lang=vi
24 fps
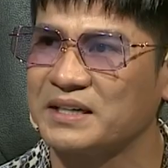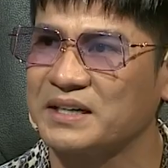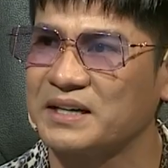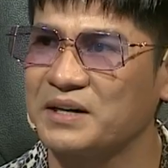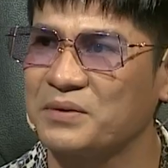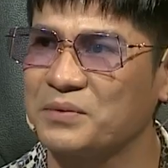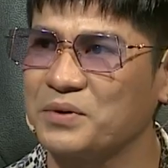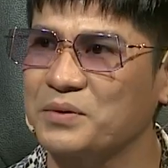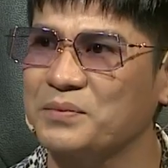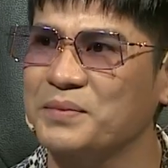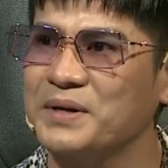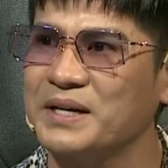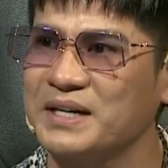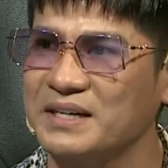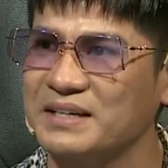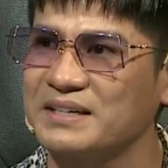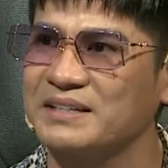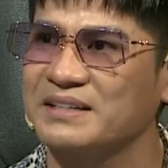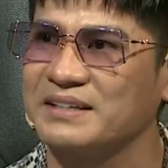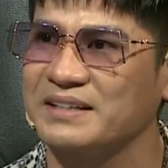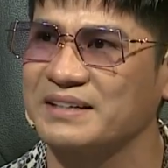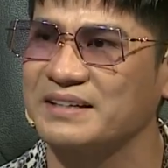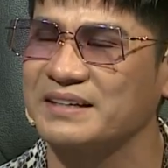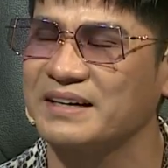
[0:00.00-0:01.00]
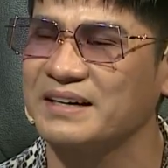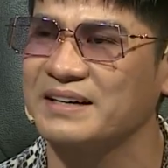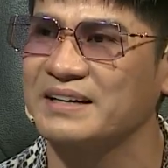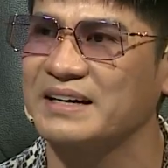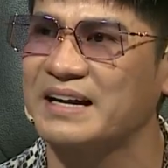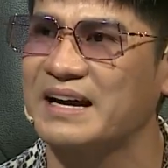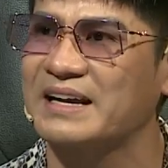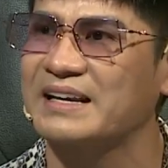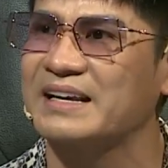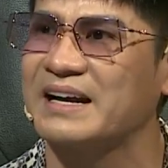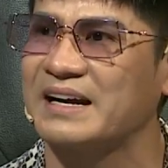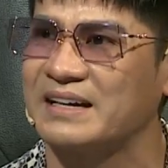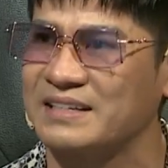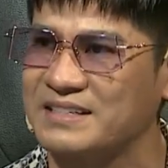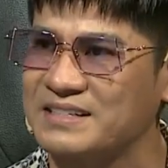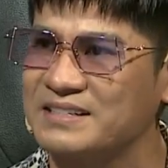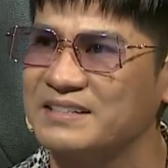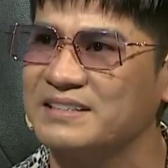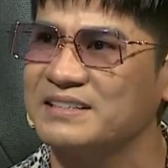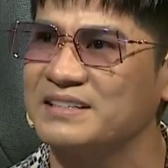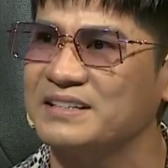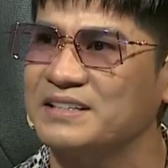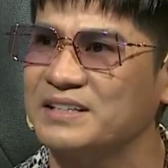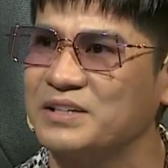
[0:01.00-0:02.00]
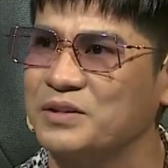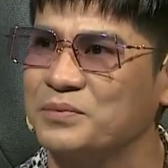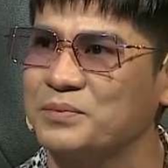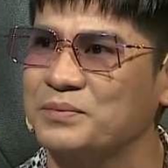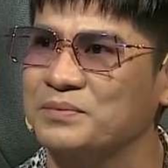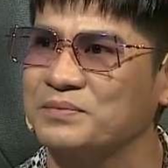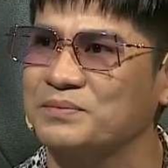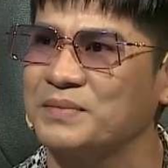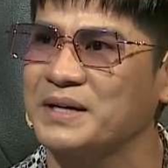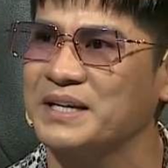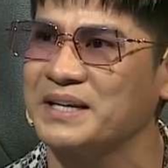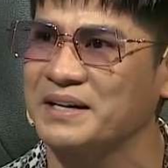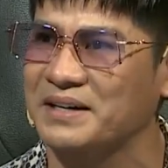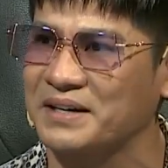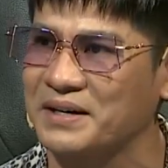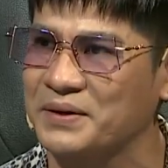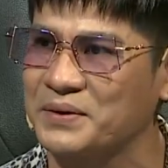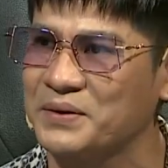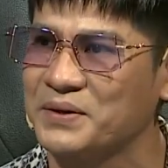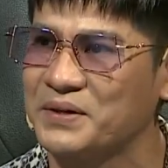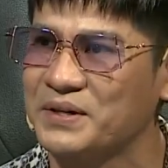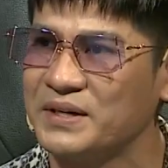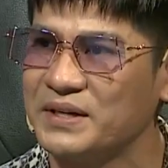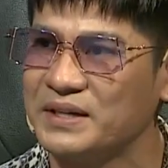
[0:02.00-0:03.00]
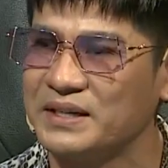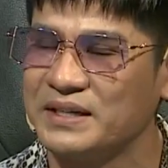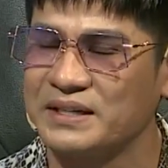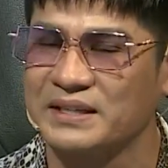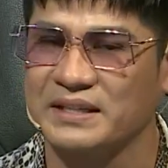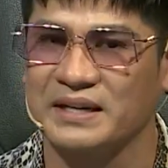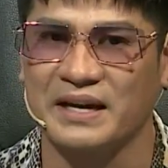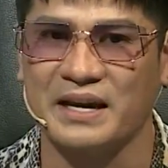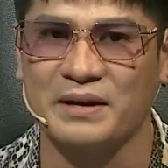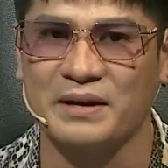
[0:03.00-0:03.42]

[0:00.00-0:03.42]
không có biết được ngân nga nhà chữ như hôm bây giờ đâu à. thì